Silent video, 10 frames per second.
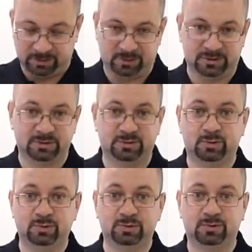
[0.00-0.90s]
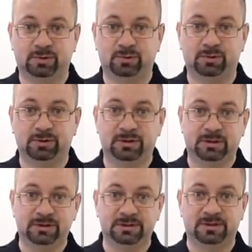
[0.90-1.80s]
То есть инструкцию, которую не
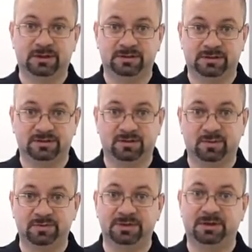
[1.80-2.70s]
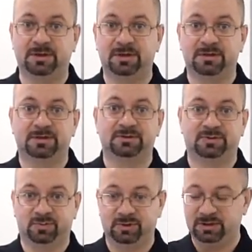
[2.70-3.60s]
надо искать на самом дне
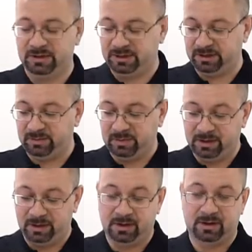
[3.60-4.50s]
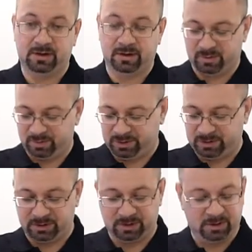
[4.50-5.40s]
самой дальней э,
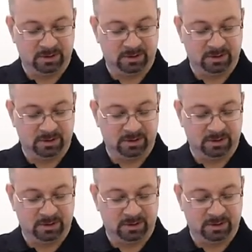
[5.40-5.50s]
коробки,